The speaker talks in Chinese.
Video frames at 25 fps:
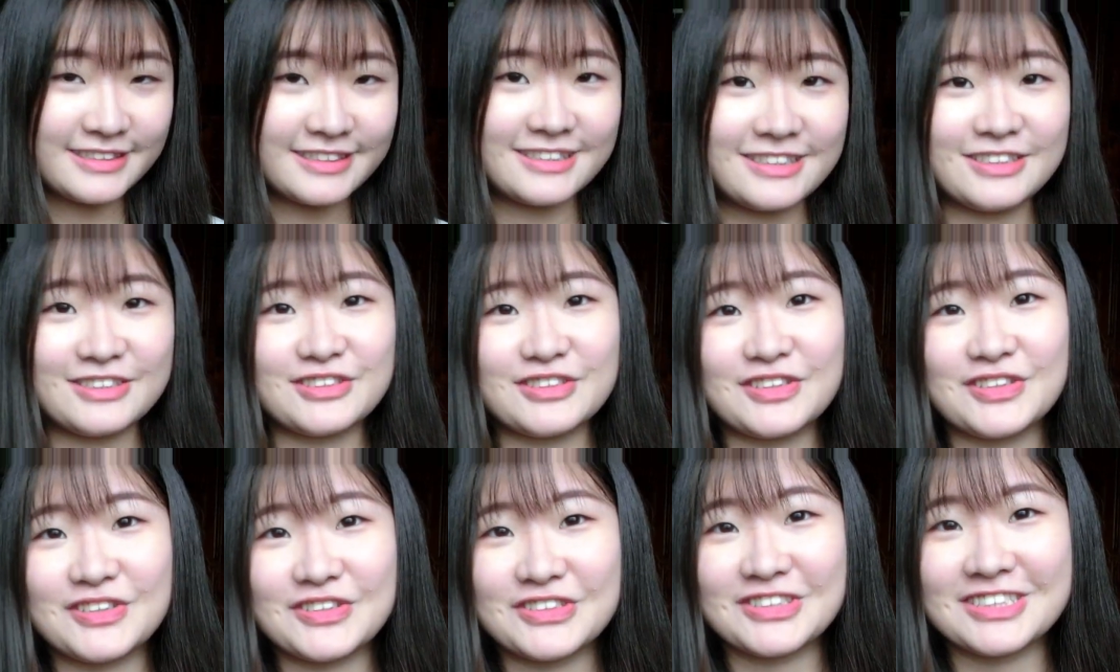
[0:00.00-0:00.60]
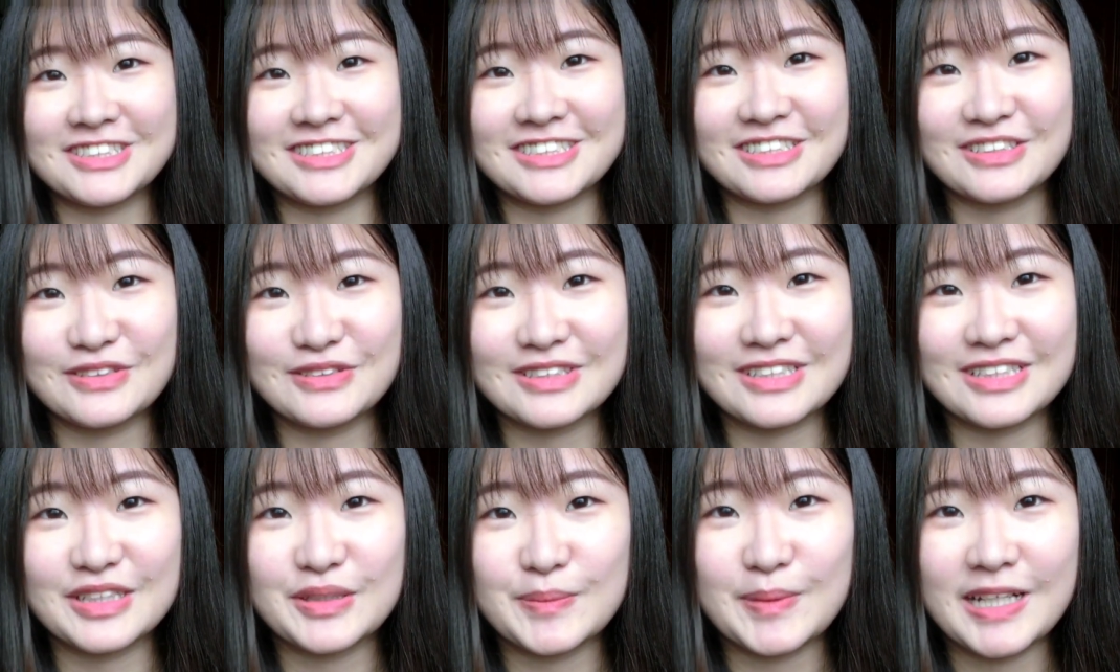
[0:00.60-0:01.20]
到最后就知道
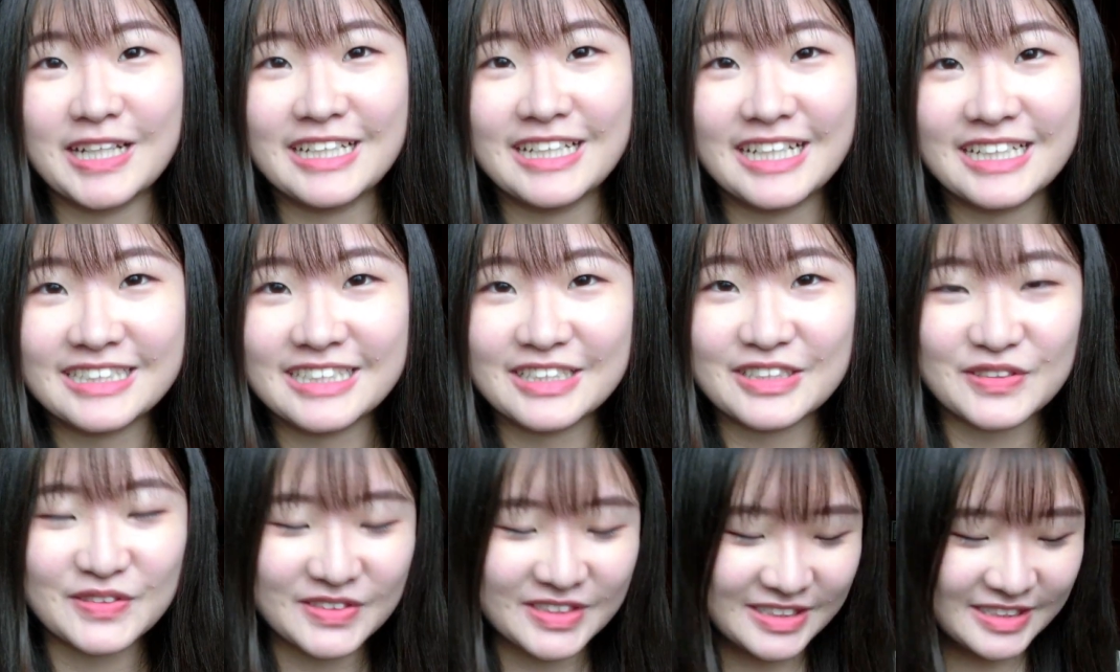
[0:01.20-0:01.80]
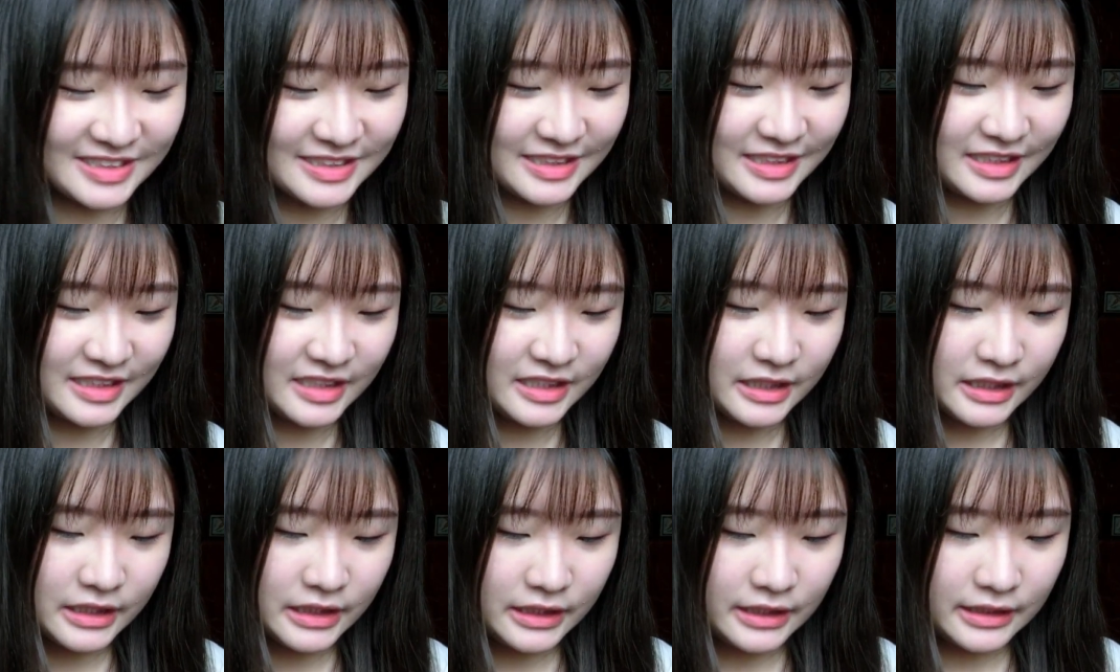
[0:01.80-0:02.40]
我到底买了哪些东西。
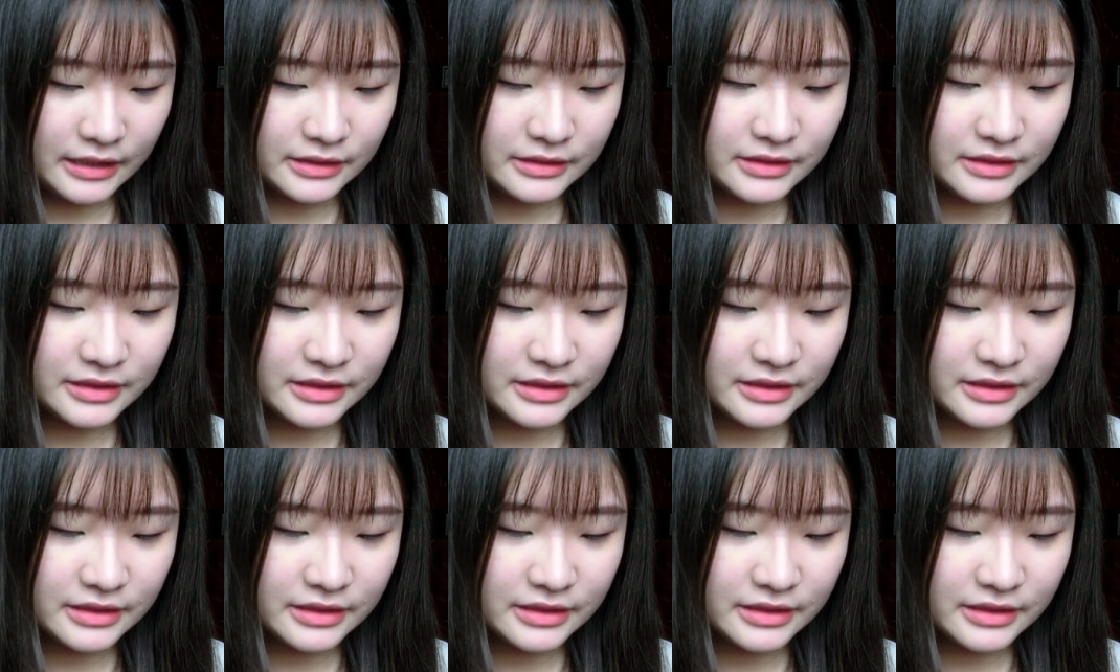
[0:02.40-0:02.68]
然后